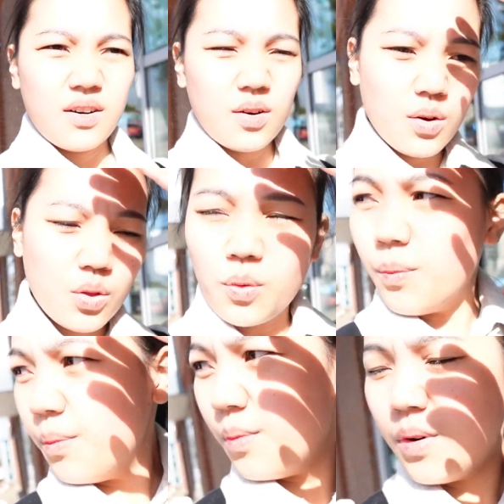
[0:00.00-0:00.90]
Autumn.
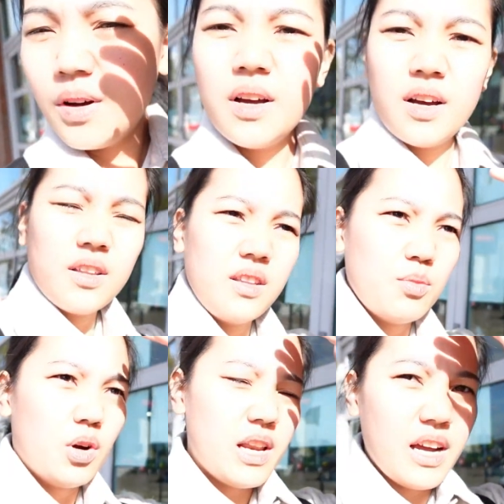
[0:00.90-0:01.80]
Hindi
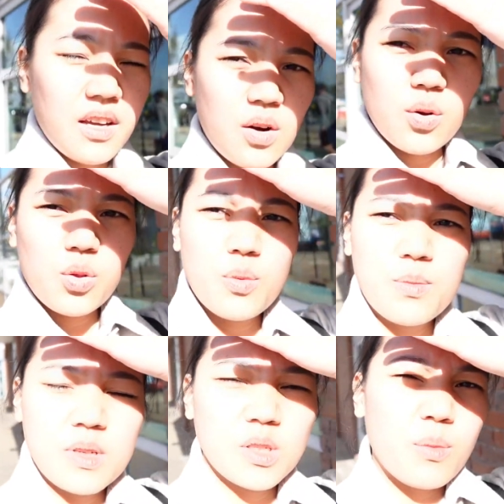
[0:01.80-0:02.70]
mo kalahing autumn.
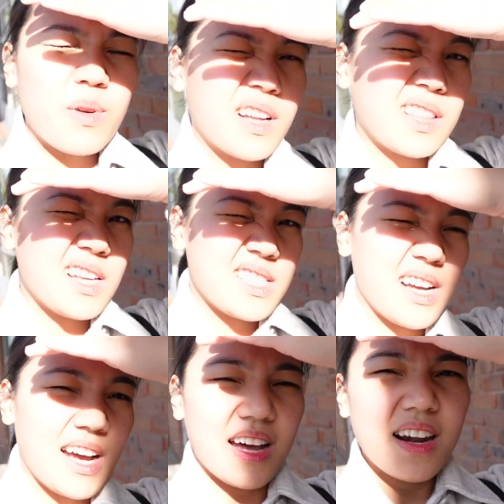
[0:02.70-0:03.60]
Sobrang taas ng
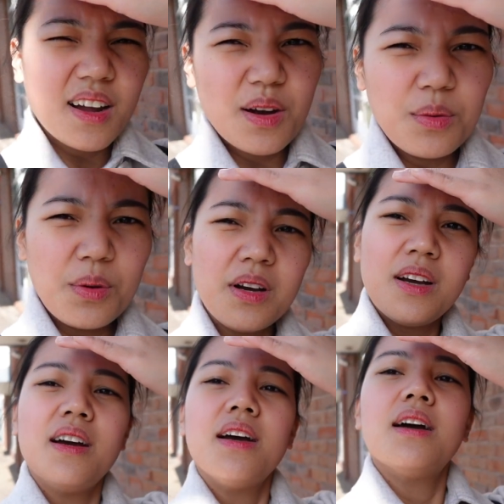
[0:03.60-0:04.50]
araw.
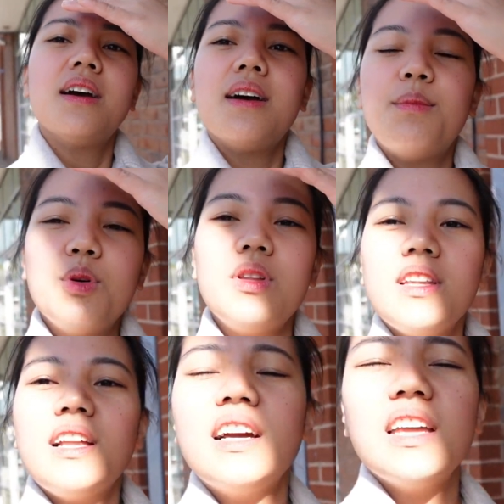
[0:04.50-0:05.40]
Buti
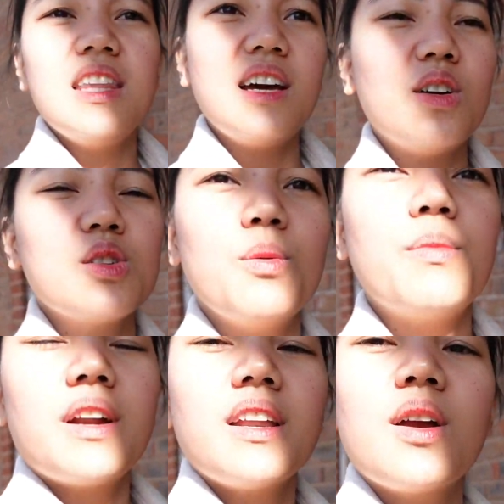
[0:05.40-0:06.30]
na lang hindi ako
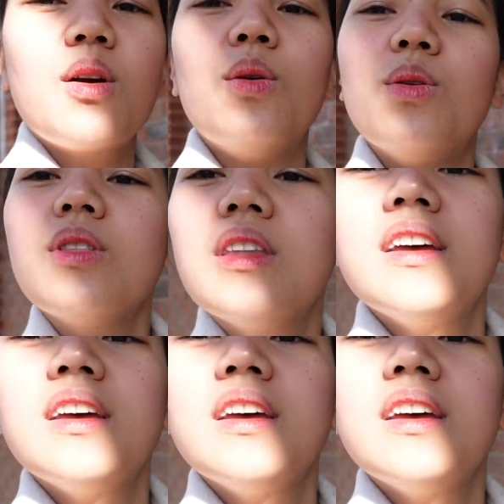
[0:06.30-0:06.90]
sobrang nag-coat.